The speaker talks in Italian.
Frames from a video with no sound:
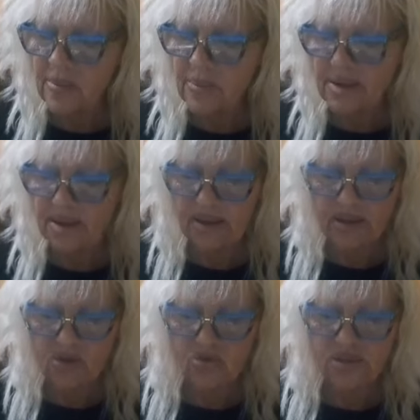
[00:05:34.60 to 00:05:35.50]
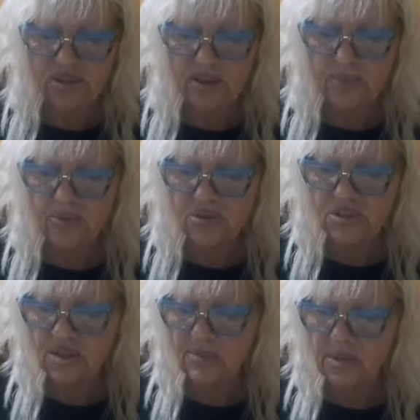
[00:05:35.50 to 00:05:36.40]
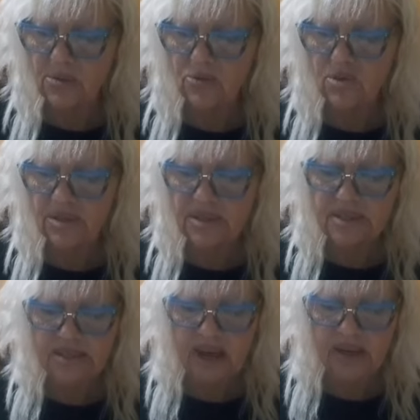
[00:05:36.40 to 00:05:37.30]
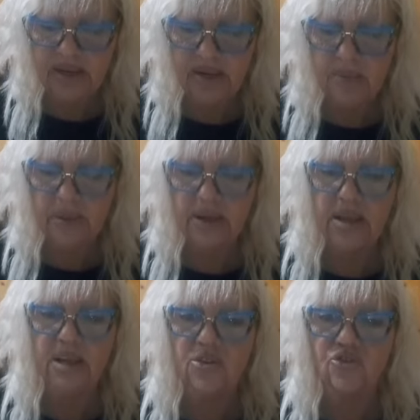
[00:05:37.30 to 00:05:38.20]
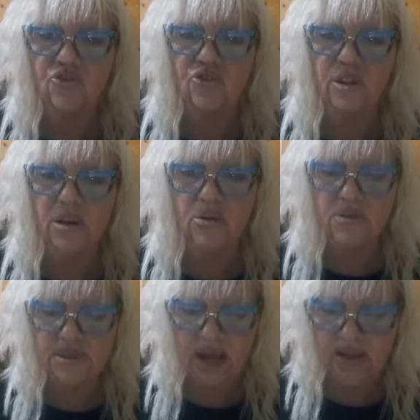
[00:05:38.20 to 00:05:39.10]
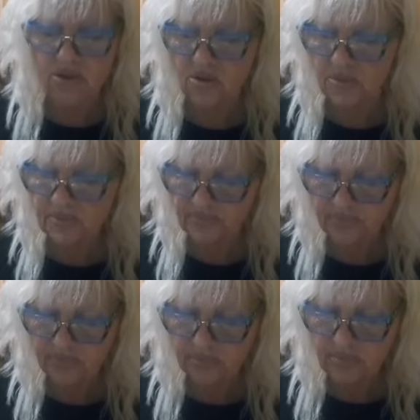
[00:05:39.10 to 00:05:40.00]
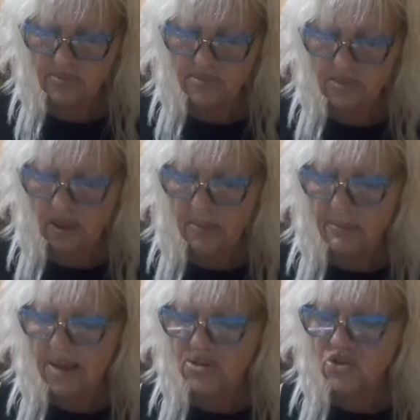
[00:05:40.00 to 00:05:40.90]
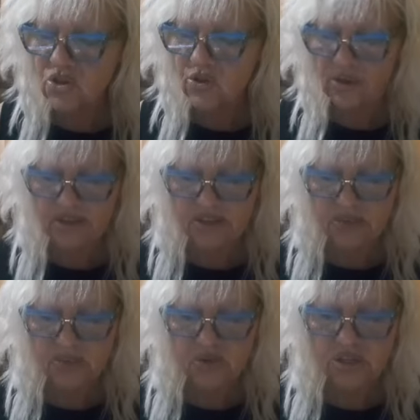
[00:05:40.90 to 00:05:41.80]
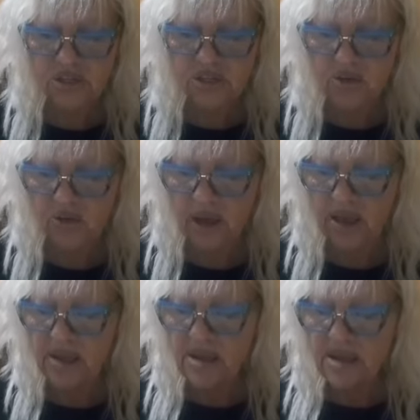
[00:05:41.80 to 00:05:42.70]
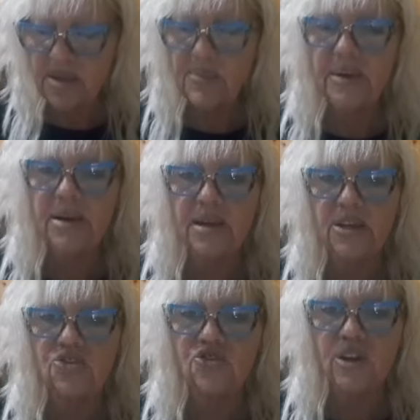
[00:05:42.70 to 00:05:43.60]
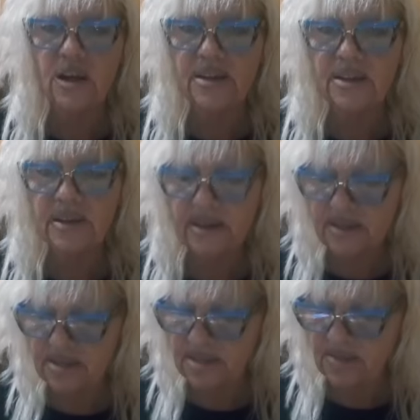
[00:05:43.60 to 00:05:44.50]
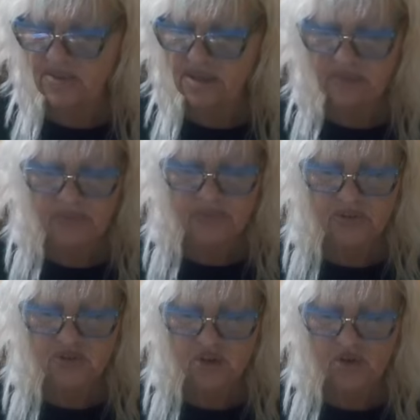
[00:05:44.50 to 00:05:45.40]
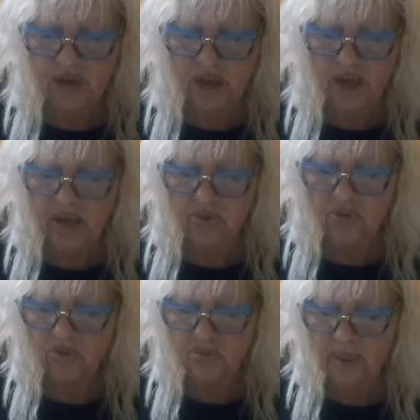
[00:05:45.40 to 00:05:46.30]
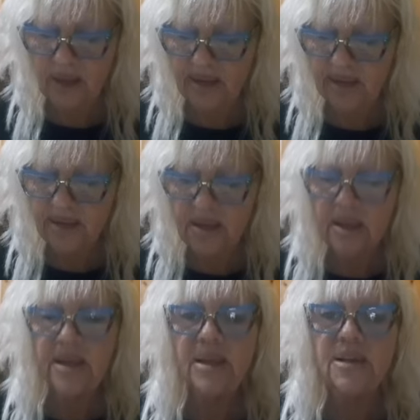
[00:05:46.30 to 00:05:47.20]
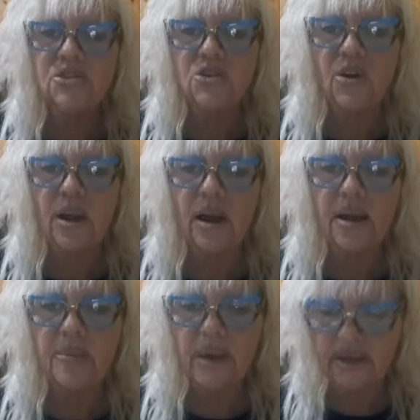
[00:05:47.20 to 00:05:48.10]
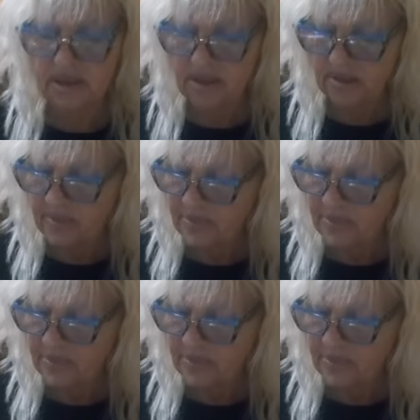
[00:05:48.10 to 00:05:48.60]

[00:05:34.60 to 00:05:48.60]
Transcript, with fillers: perché non sarà possibile utilizzare il parcheggio dello stadio ma sono a disposizione i parcheggi alternativi zona Eurospar e zona alberghi